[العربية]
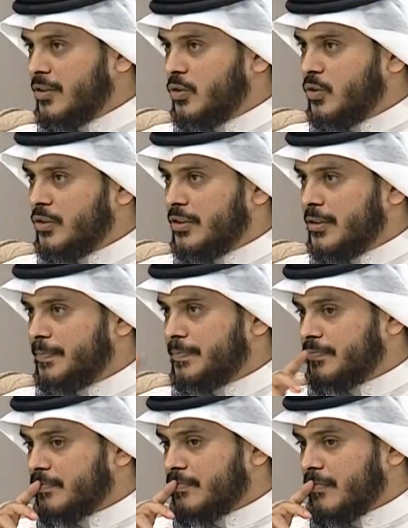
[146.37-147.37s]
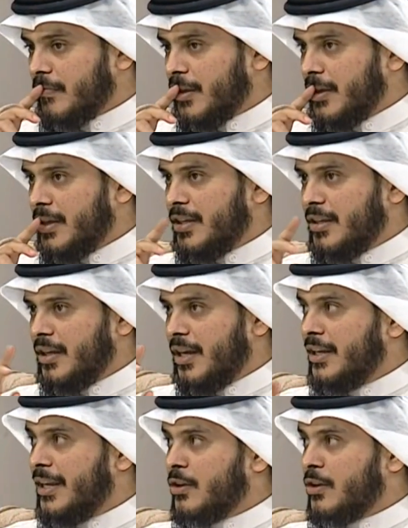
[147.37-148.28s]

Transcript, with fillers: يكون ان لا